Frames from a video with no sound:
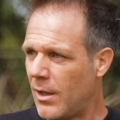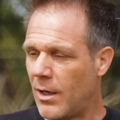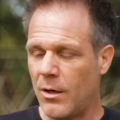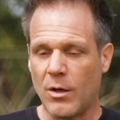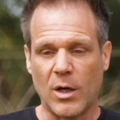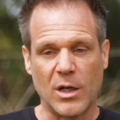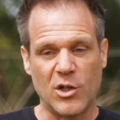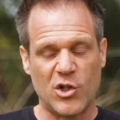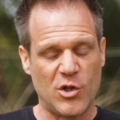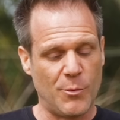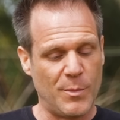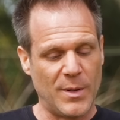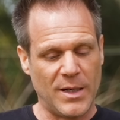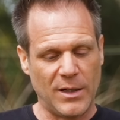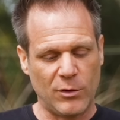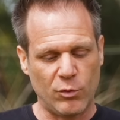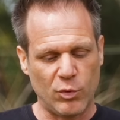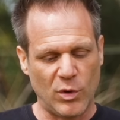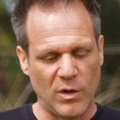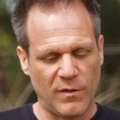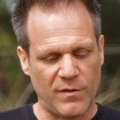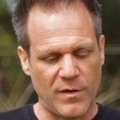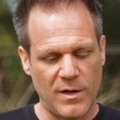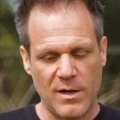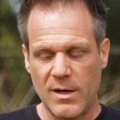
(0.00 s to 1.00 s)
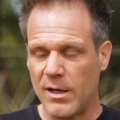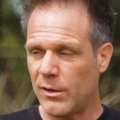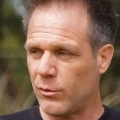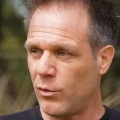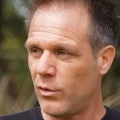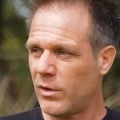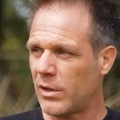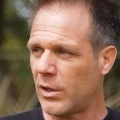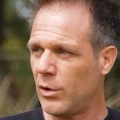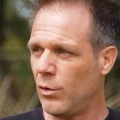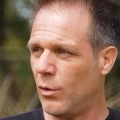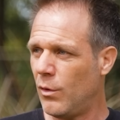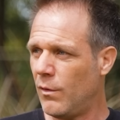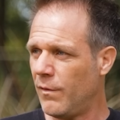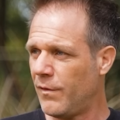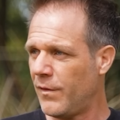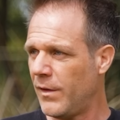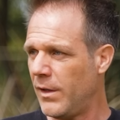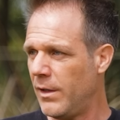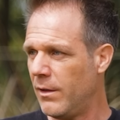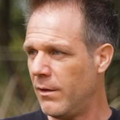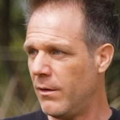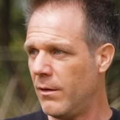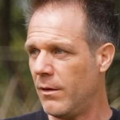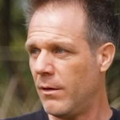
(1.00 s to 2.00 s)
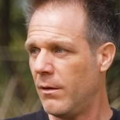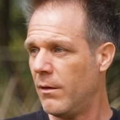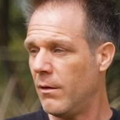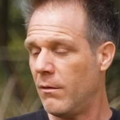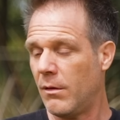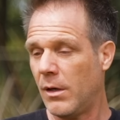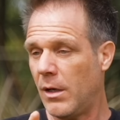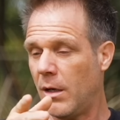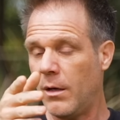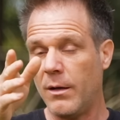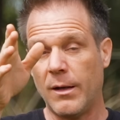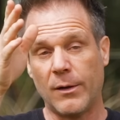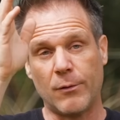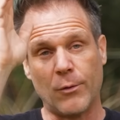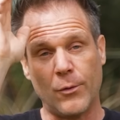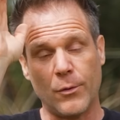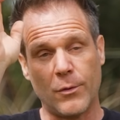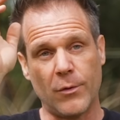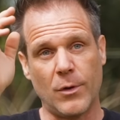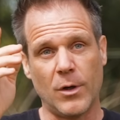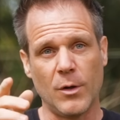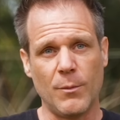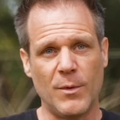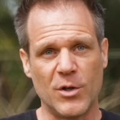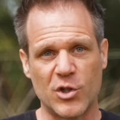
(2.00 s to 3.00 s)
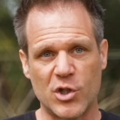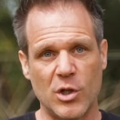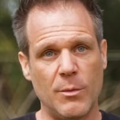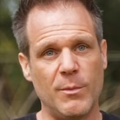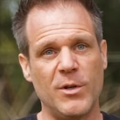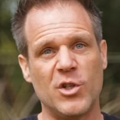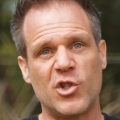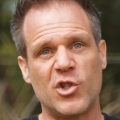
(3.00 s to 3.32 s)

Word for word: Alors, j'ai pas la Tour Eiffel, l'Arc de Triomphe et euh, voilà la Concorde, machin,